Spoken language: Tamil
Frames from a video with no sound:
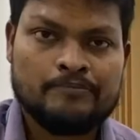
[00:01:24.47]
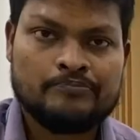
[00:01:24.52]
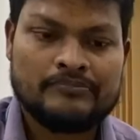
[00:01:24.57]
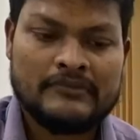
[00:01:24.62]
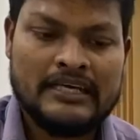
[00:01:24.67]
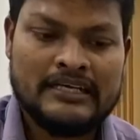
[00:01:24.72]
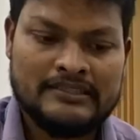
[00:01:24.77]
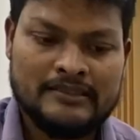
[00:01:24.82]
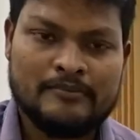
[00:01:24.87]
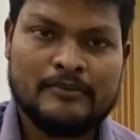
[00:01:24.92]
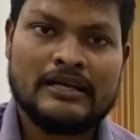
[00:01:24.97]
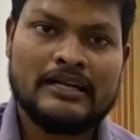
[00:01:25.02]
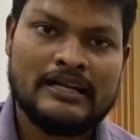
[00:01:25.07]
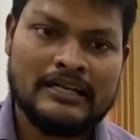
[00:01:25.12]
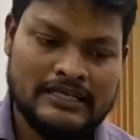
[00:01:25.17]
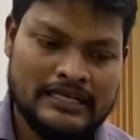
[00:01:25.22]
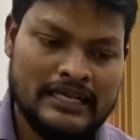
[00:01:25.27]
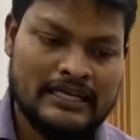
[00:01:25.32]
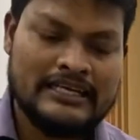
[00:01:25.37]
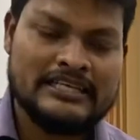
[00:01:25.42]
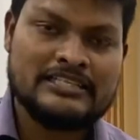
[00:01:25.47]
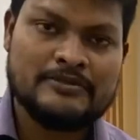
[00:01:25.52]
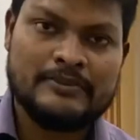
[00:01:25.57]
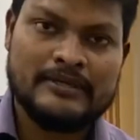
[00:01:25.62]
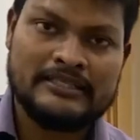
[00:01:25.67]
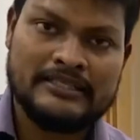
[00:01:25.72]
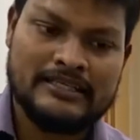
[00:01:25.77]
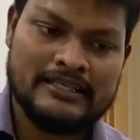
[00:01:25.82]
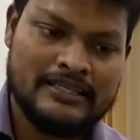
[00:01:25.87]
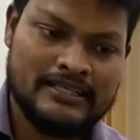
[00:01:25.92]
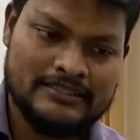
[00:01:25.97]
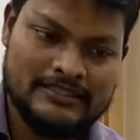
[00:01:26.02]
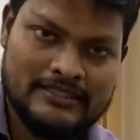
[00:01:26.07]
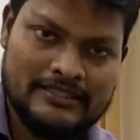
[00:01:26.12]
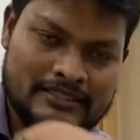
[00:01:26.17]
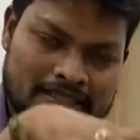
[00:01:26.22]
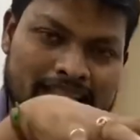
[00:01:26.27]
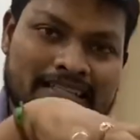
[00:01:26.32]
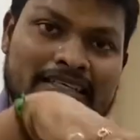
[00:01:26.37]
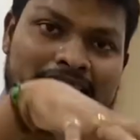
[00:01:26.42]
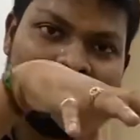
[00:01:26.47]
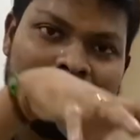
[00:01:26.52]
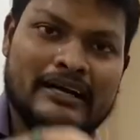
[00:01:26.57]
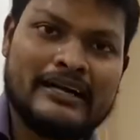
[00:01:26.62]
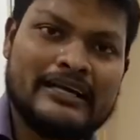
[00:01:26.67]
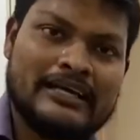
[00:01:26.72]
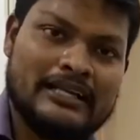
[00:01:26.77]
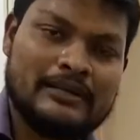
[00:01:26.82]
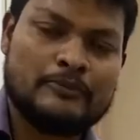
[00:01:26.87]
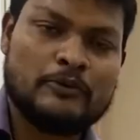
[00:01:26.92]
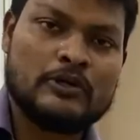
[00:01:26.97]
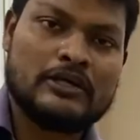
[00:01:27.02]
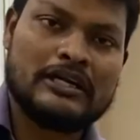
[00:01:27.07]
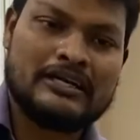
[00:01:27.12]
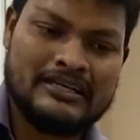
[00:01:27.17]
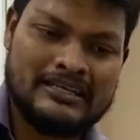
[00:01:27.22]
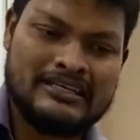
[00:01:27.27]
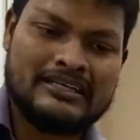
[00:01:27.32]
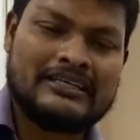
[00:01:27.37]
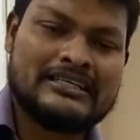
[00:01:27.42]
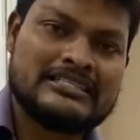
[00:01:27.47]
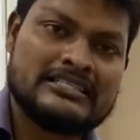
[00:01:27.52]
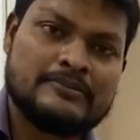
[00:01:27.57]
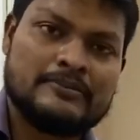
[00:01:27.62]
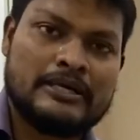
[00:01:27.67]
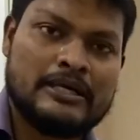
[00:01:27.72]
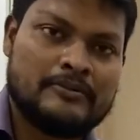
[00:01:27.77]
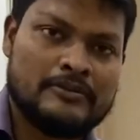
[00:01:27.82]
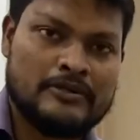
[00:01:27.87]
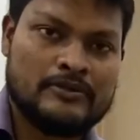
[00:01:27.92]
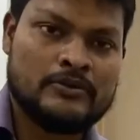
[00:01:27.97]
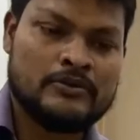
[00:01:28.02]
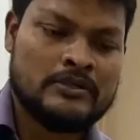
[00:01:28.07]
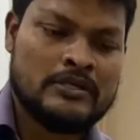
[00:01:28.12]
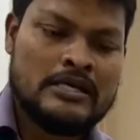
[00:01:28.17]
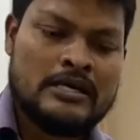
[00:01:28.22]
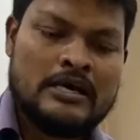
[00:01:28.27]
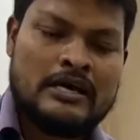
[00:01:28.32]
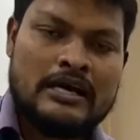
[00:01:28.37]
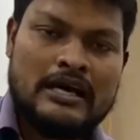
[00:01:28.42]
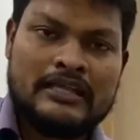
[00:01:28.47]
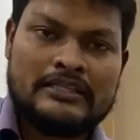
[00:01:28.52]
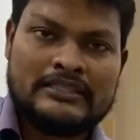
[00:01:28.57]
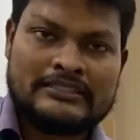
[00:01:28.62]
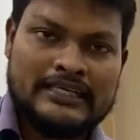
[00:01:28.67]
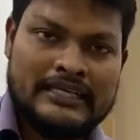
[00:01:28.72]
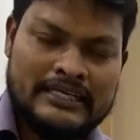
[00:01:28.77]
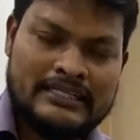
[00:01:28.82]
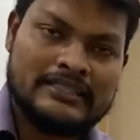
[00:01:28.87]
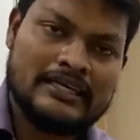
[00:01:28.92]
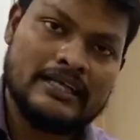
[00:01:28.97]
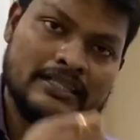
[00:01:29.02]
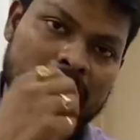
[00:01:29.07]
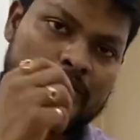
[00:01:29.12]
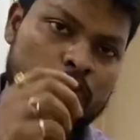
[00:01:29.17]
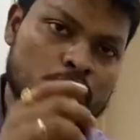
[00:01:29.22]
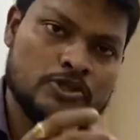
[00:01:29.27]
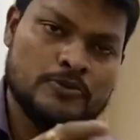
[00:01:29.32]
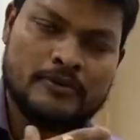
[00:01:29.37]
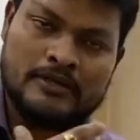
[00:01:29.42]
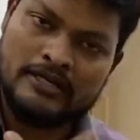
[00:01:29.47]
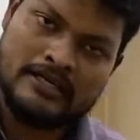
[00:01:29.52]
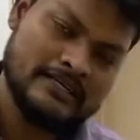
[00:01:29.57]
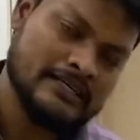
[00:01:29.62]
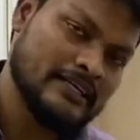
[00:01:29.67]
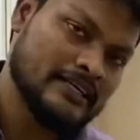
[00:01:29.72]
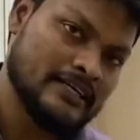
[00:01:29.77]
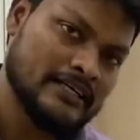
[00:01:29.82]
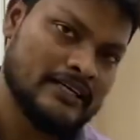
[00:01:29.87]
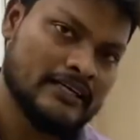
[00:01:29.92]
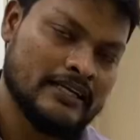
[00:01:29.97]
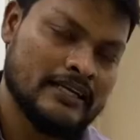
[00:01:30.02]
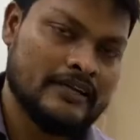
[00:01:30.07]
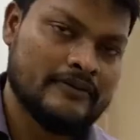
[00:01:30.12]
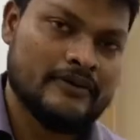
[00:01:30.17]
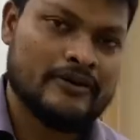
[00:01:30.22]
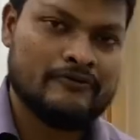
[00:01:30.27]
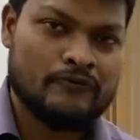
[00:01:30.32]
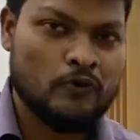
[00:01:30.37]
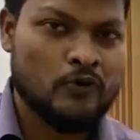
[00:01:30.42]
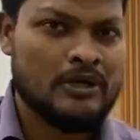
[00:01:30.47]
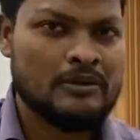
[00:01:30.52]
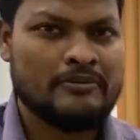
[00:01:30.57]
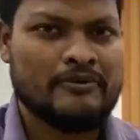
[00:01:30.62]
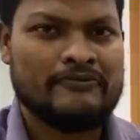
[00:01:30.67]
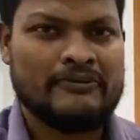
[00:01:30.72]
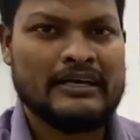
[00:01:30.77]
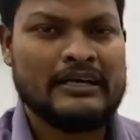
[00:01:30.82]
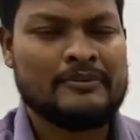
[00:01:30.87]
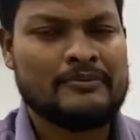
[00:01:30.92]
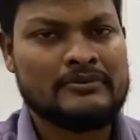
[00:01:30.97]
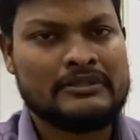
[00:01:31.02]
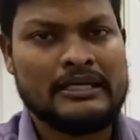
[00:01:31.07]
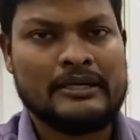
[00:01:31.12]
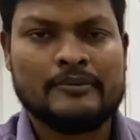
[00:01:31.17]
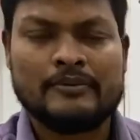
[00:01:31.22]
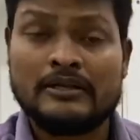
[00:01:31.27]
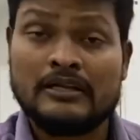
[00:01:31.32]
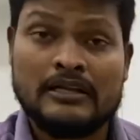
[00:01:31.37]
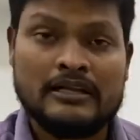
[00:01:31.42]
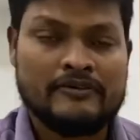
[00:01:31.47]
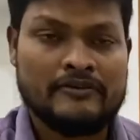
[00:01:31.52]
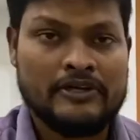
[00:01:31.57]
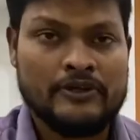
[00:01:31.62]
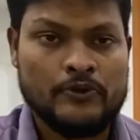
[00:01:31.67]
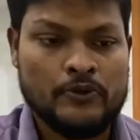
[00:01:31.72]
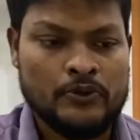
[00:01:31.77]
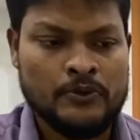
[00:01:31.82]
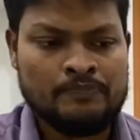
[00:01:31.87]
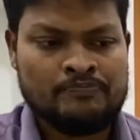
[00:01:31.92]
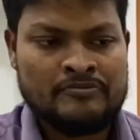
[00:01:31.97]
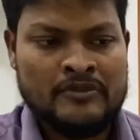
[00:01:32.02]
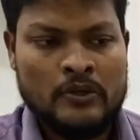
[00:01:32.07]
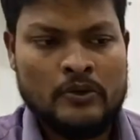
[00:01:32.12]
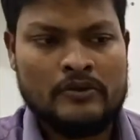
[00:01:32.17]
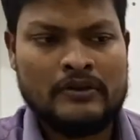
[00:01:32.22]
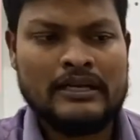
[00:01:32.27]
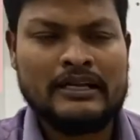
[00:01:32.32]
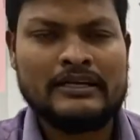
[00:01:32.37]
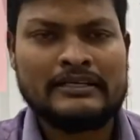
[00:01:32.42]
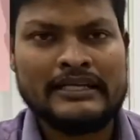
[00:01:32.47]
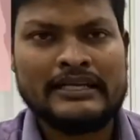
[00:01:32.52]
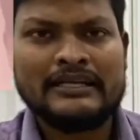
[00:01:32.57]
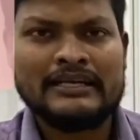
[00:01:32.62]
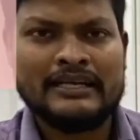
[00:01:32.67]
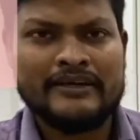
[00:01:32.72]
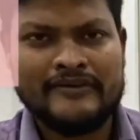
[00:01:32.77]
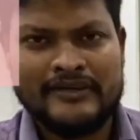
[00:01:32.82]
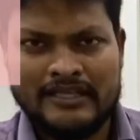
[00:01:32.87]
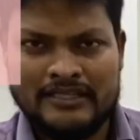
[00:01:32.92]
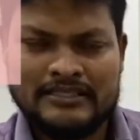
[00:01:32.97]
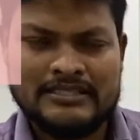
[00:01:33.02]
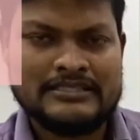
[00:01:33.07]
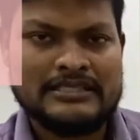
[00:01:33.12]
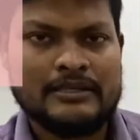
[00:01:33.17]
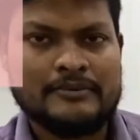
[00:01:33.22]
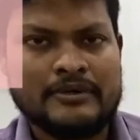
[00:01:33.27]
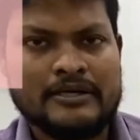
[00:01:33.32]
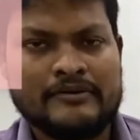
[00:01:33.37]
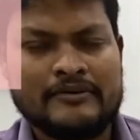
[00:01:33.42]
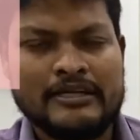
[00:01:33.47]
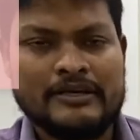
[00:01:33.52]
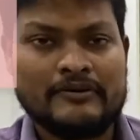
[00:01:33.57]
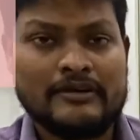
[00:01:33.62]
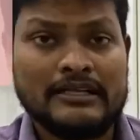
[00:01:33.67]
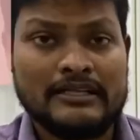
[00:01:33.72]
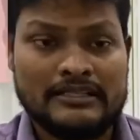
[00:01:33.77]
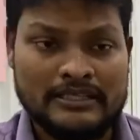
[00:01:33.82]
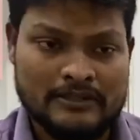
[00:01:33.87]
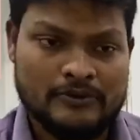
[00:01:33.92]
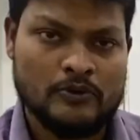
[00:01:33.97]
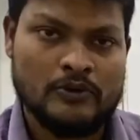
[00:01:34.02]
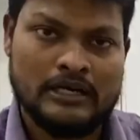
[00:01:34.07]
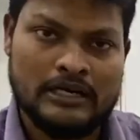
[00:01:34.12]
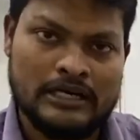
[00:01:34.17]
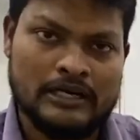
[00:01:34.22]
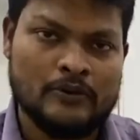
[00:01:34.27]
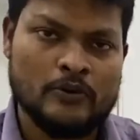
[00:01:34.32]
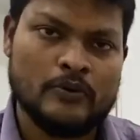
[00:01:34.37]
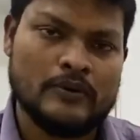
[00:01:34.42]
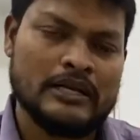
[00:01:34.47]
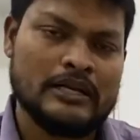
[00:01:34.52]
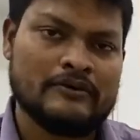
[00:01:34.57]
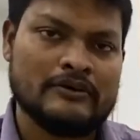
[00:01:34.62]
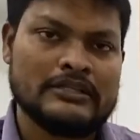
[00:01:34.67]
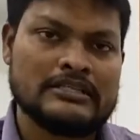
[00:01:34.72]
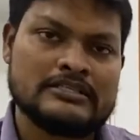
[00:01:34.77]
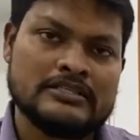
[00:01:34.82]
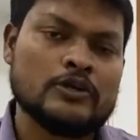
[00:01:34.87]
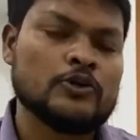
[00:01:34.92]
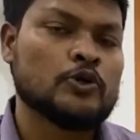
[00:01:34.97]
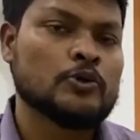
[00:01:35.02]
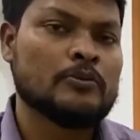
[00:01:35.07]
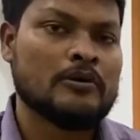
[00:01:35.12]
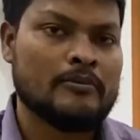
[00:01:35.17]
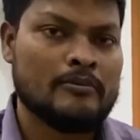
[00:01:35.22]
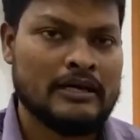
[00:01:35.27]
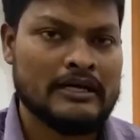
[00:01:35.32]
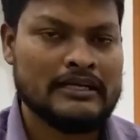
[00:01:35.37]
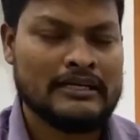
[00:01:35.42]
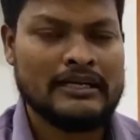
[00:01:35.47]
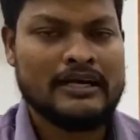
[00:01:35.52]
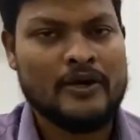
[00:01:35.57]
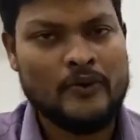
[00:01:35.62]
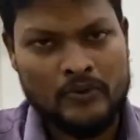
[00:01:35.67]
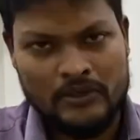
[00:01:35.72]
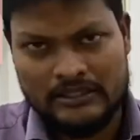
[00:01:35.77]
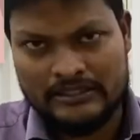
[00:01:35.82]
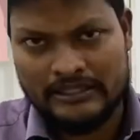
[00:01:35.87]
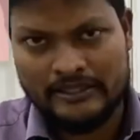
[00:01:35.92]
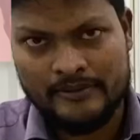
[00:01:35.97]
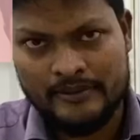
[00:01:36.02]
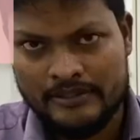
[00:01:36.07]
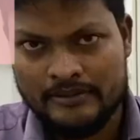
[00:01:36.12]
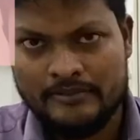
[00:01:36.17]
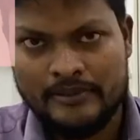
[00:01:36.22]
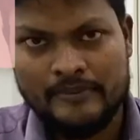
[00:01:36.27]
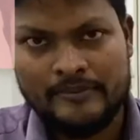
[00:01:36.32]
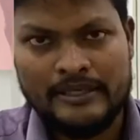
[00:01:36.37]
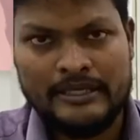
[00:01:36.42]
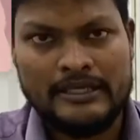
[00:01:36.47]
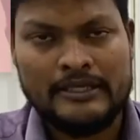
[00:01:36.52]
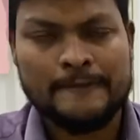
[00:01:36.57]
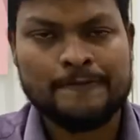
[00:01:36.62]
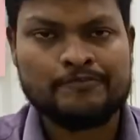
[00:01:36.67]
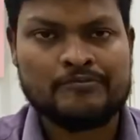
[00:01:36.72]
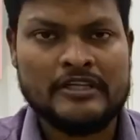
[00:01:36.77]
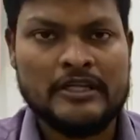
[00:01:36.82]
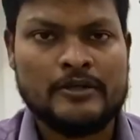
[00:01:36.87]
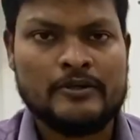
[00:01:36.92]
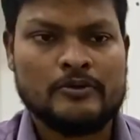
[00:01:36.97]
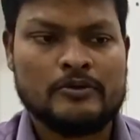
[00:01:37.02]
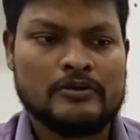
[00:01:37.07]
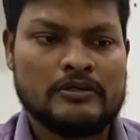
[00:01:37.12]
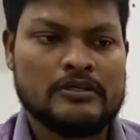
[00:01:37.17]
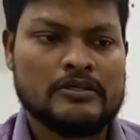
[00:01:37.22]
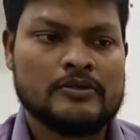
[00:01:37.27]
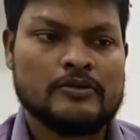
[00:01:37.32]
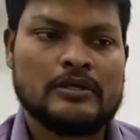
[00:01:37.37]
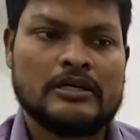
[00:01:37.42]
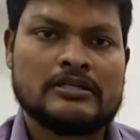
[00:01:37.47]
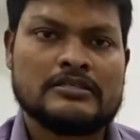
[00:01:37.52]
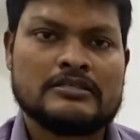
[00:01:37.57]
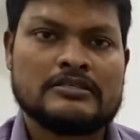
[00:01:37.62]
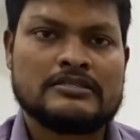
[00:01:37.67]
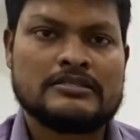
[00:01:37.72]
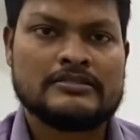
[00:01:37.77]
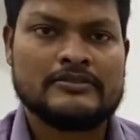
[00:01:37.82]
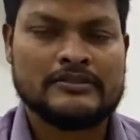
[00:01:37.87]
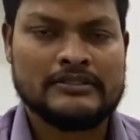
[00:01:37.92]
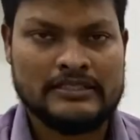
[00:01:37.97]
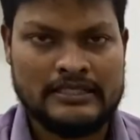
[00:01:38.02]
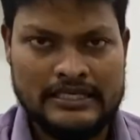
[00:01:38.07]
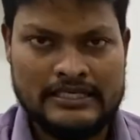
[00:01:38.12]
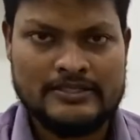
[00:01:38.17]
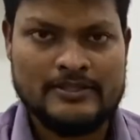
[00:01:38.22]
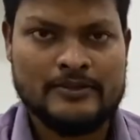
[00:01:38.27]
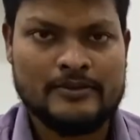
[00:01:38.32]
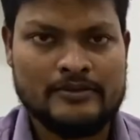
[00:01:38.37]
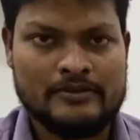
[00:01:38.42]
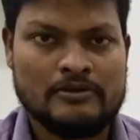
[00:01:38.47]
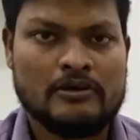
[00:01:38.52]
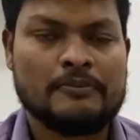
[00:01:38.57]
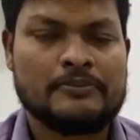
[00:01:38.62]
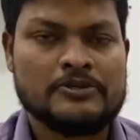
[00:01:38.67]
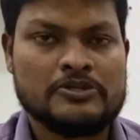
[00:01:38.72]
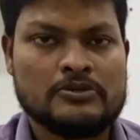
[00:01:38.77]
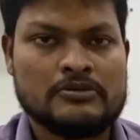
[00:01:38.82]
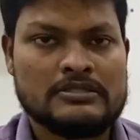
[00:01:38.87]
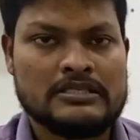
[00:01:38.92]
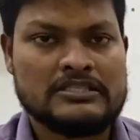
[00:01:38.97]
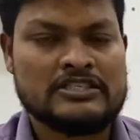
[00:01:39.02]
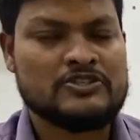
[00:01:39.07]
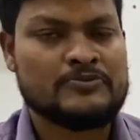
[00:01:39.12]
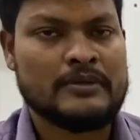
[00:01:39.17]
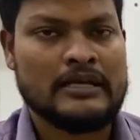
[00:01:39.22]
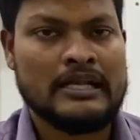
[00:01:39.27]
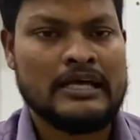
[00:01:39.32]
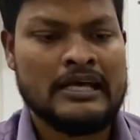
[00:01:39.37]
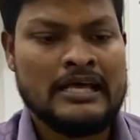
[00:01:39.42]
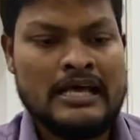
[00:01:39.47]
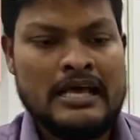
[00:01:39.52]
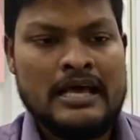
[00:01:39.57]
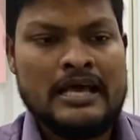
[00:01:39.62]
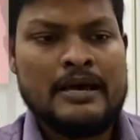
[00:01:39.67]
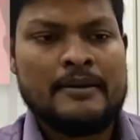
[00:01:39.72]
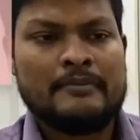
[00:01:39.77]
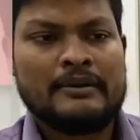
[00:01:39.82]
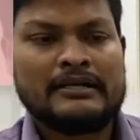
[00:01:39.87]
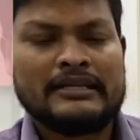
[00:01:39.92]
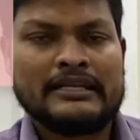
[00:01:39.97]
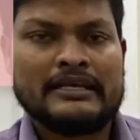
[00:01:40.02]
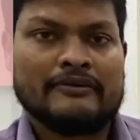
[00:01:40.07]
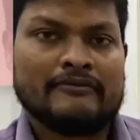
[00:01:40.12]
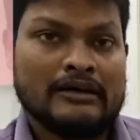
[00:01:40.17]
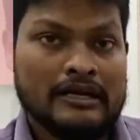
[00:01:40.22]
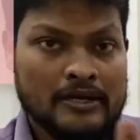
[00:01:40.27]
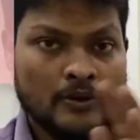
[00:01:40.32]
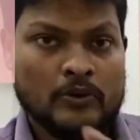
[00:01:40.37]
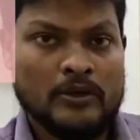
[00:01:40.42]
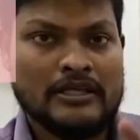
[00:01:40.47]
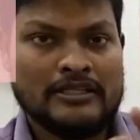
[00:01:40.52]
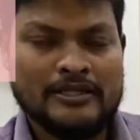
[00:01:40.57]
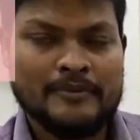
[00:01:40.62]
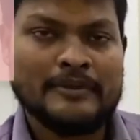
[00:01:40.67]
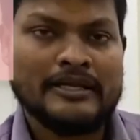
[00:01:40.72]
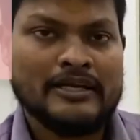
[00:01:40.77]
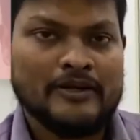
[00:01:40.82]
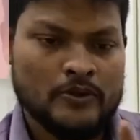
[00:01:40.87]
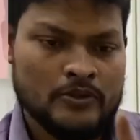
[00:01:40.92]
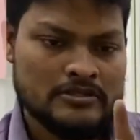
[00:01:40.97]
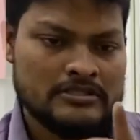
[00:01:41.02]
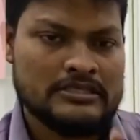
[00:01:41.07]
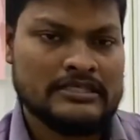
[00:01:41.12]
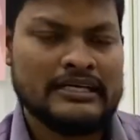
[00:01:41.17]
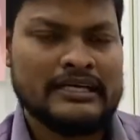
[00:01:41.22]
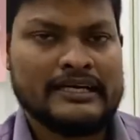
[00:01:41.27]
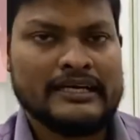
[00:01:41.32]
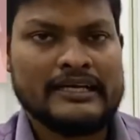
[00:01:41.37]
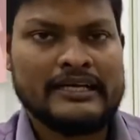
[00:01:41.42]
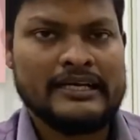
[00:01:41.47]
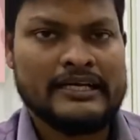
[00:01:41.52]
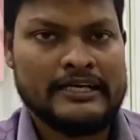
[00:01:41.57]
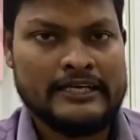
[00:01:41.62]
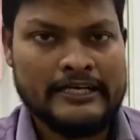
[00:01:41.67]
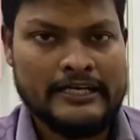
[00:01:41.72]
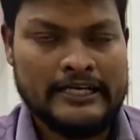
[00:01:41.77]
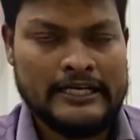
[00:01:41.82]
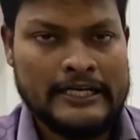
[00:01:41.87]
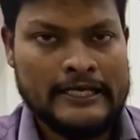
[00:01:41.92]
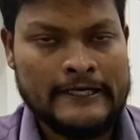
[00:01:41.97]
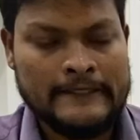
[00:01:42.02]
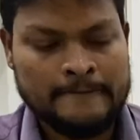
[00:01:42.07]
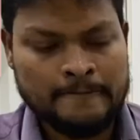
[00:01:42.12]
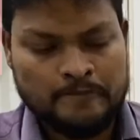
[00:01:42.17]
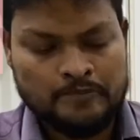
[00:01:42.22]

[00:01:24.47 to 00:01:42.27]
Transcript: அந்த மறுநாள் காலை ஏஞ்சி பார்த்தீங்கன்னா அந்த இதுக்கு வாழை இலை போட்டு காட்டுறோன்னா டஸ்ட் படாமல் இருக்கும் அந்த தண்ணி அதை குடிச்சு பாருங்க கிண்ணு கல் நல்ல வரும் ஃபோர் எம்எம் ஃபைவ் எம் த்ரீ எம்னா நல்லா வெளியே வரும் ஒரு வேலை டென்னில் வேணும் இருந்தால் சில பேருக்கு வெளியே வராது அது வழியில் ஒரு வேலை வந்துச்சுன்னா டியூப்ல பாட்டிக்கலாம் அவங்க தேவை மேபி ஏன்னா உங்கள் யூராலஜிஸ்ட் வந்து லேசரோ ஆப்ரேஷனோ சஜஸ்ட் பண்ணலாம் பட் நீங்கள் வரக்கூடாது அப்படின்னா ஒரு சின்ன டெக்னிக் இருக்குது என்னென்னா